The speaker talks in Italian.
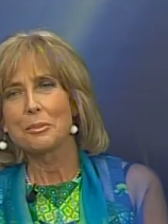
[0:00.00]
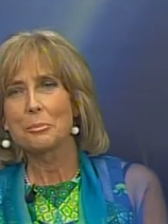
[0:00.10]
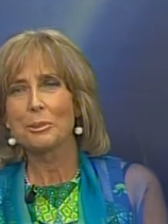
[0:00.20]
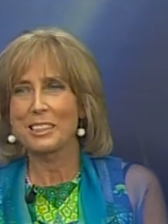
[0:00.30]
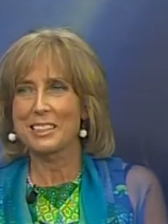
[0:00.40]

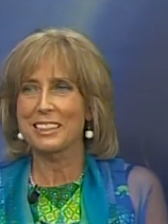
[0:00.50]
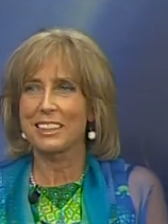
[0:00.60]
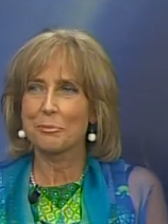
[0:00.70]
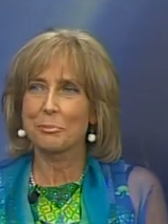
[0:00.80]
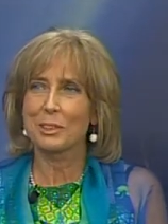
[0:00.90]
Buonasera.
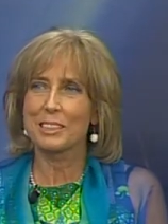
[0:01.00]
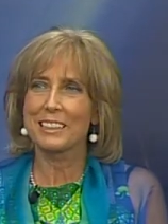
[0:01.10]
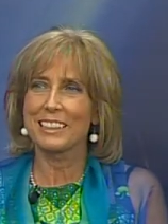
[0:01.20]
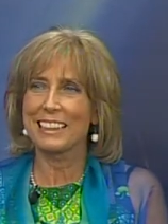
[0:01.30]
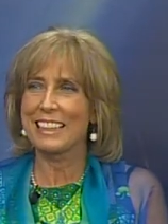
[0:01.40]
Bentornata
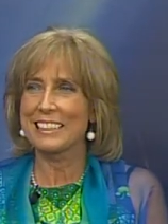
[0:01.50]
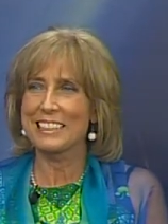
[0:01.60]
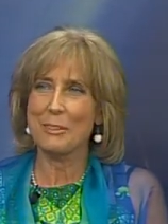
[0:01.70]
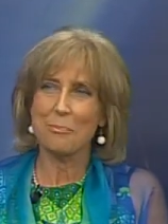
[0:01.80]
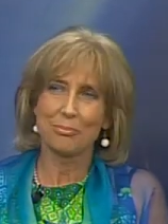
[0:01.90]
Buonasera, dottoressa.
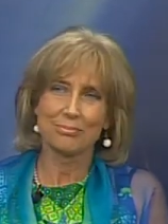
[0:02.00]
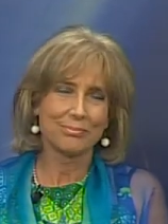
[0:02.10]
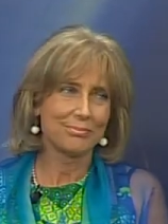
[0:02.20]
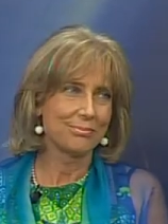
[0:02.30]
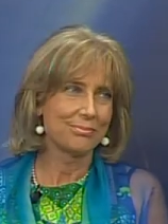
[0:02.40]
Grazie.
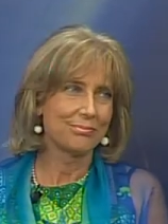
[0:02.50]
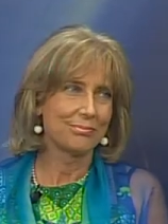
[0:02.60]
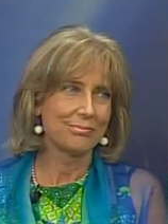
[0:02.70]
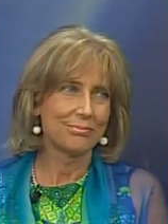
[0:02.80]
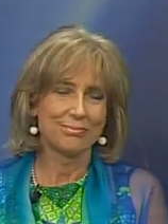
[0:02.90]
grazie di aver
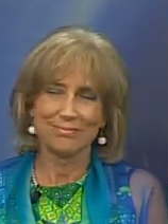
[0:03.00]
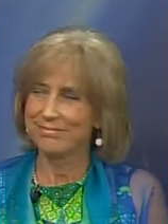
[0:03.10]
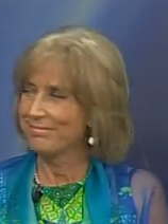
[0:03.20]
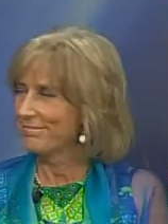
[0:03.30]
accettato l'invito.